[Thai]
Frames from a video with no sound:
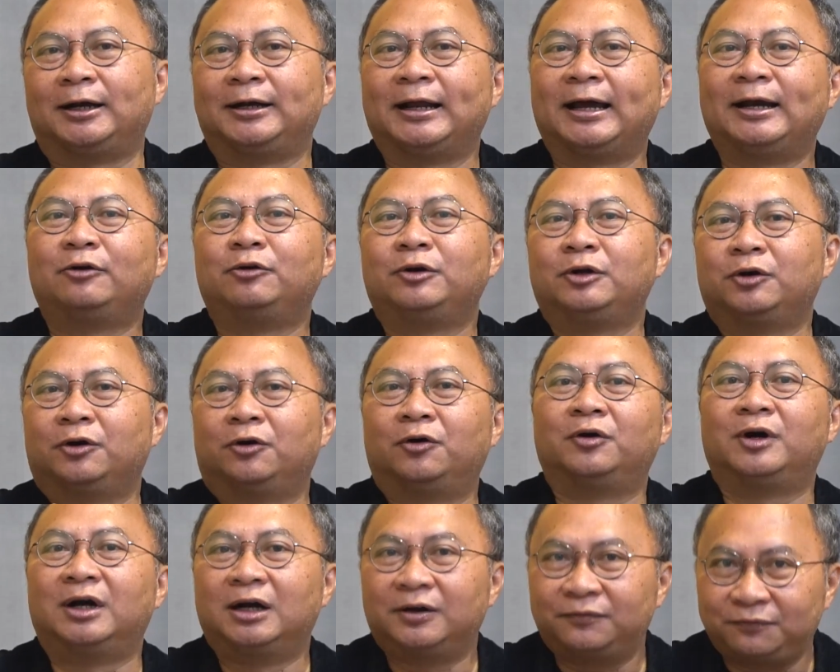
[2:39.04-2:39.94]
ดโนเดโอ
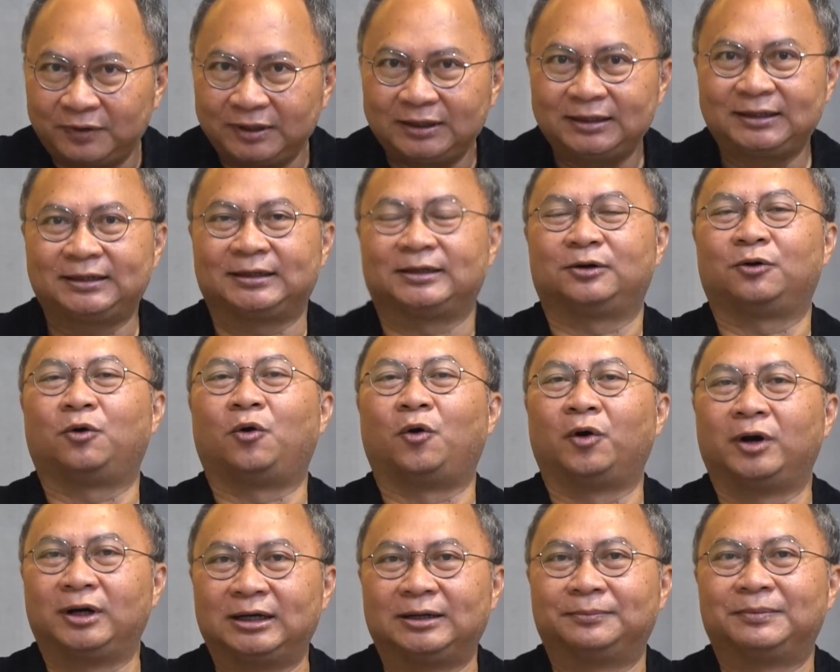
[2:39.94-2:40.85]
เลเวอร์ค
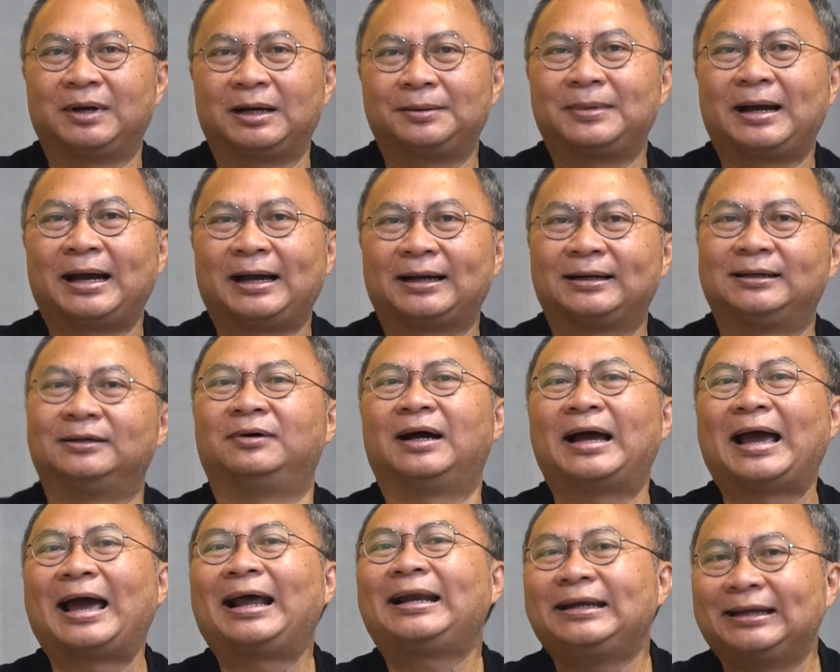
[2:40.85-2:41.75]
นหนึ่งมาก ๆ หรือ
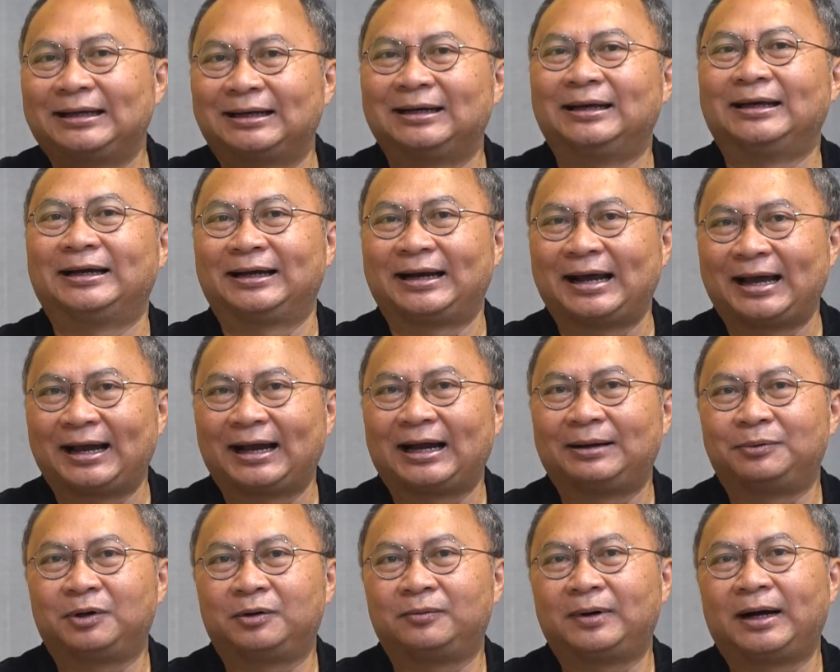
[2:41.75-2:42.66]
ว่าแอดดิกเลยก็ได้ค
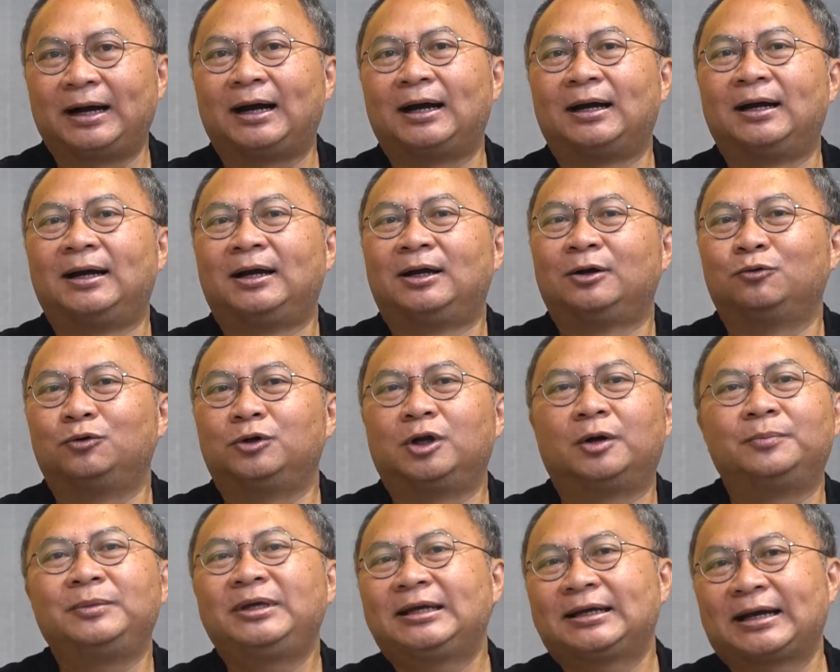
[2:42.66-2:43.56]
รับ เพราะว่าคุณ
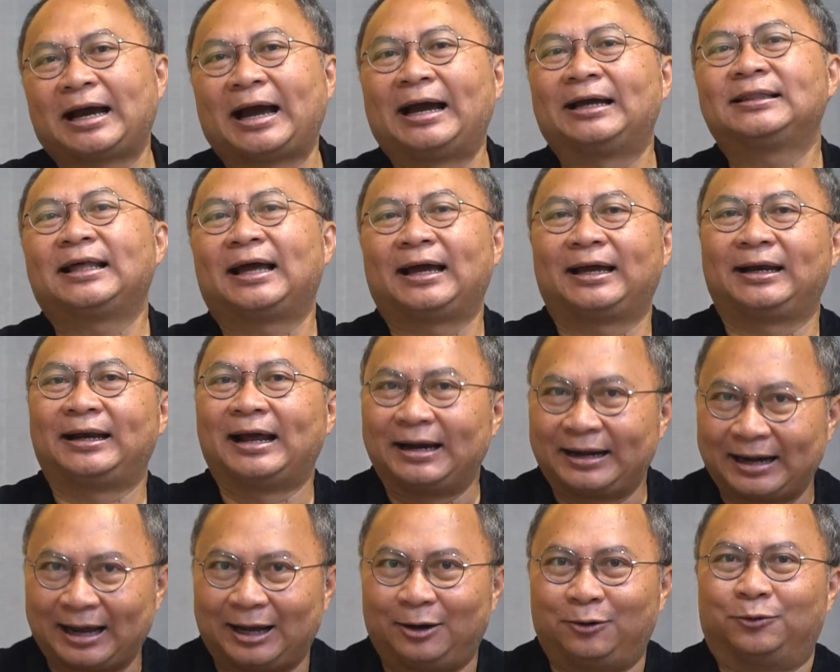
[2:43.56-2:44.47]
ทอมมี่ขายแต่ได
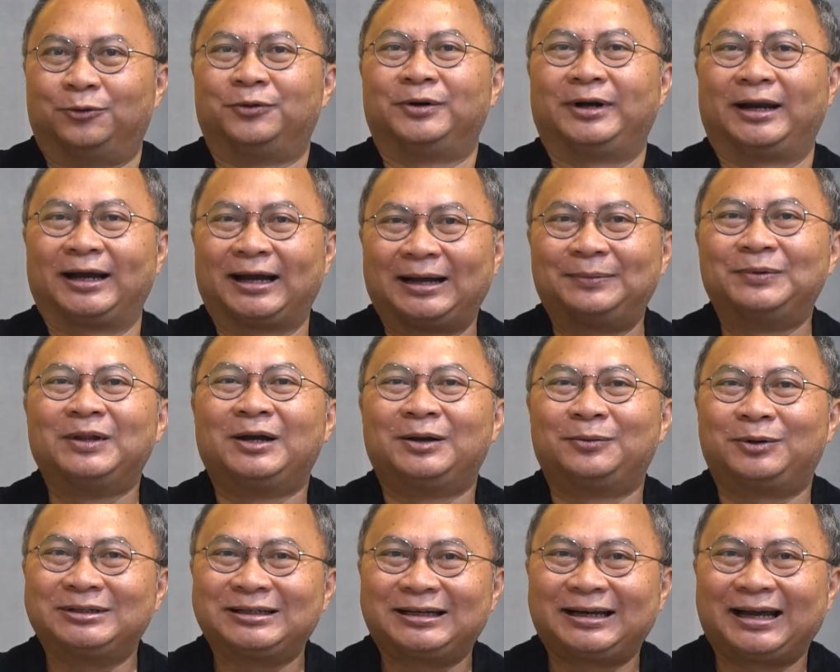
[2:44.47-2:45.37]
นาวนะครับ
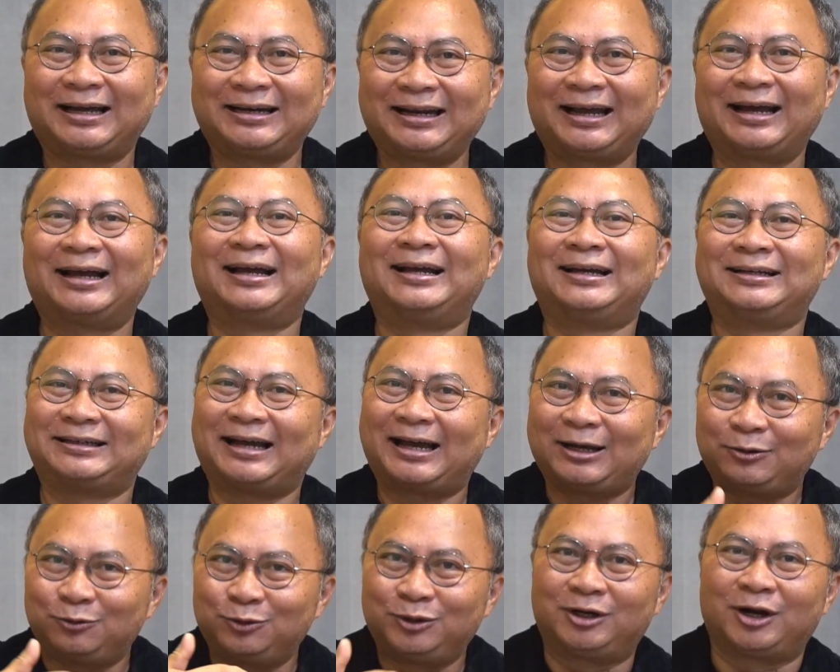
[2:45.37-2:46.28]
เพราะฉะนั้นเนี่ยจะ
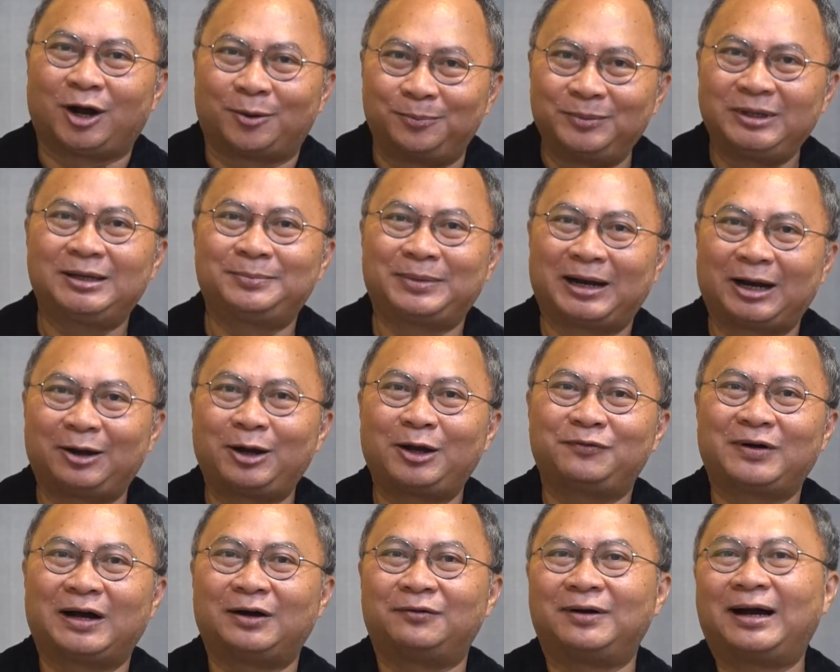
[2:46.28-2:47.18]
ให้คุณทอมมี่มาเล่า
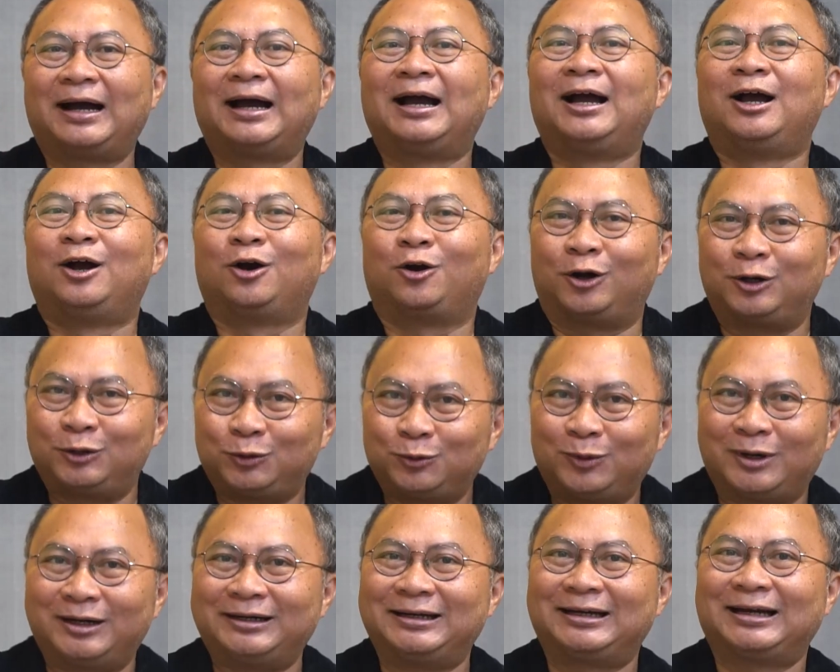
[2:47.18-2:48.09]
ให้ฟังว่าคอน
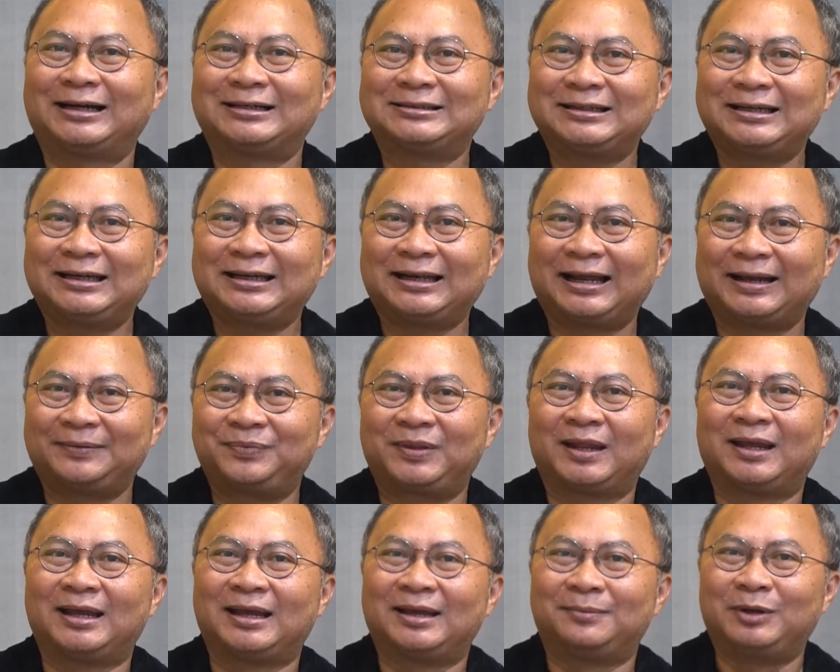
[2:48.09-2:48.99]
ทัวร์ริกาซี่นั้น
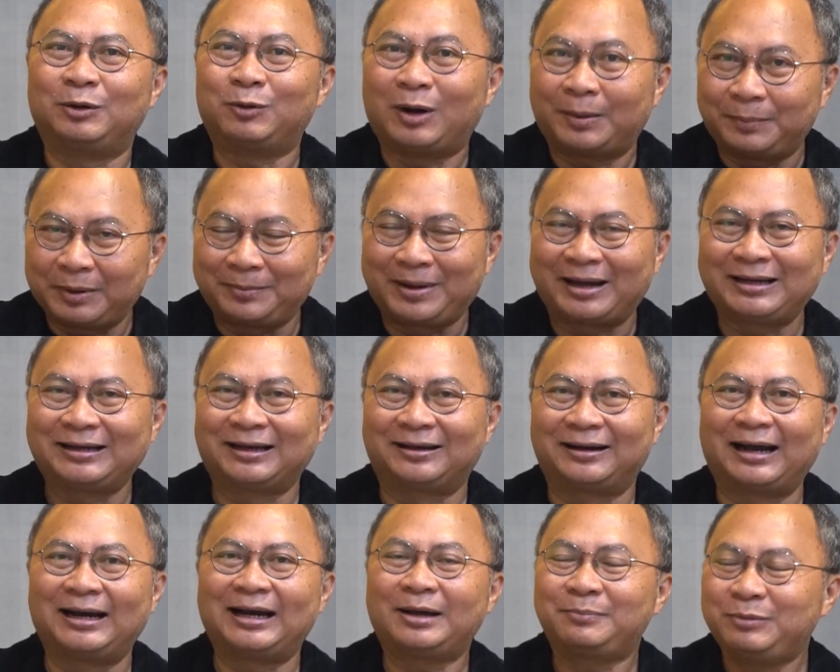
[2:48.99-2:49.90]
มีความเป็นมาอย่าง
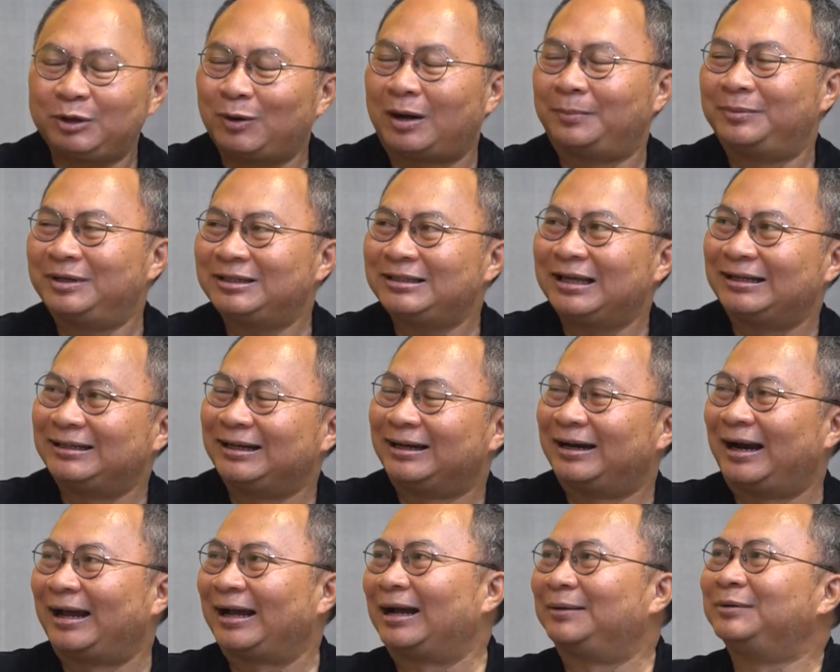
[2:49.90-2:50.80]
ไรและมีความพิเศษอ
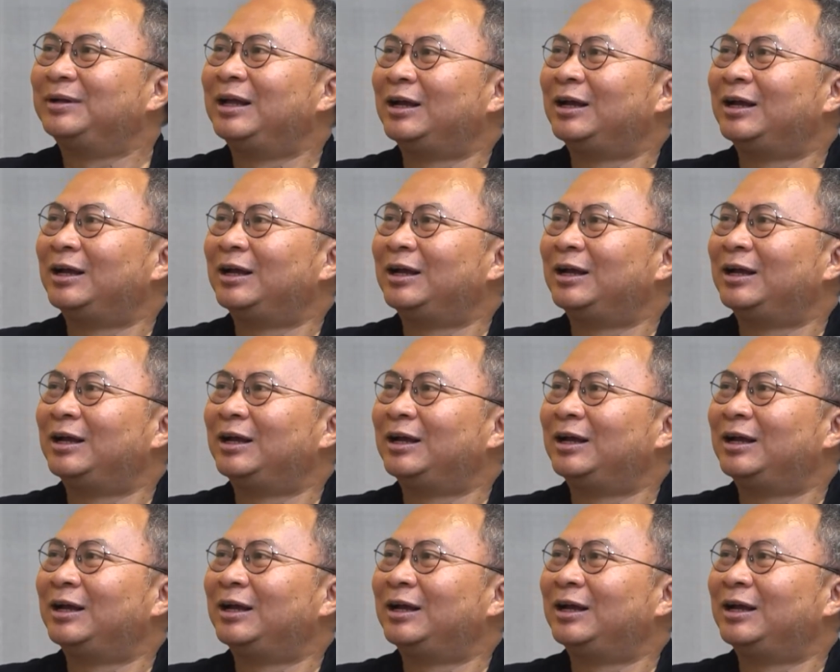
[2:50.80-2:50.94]
ย่างไรครับ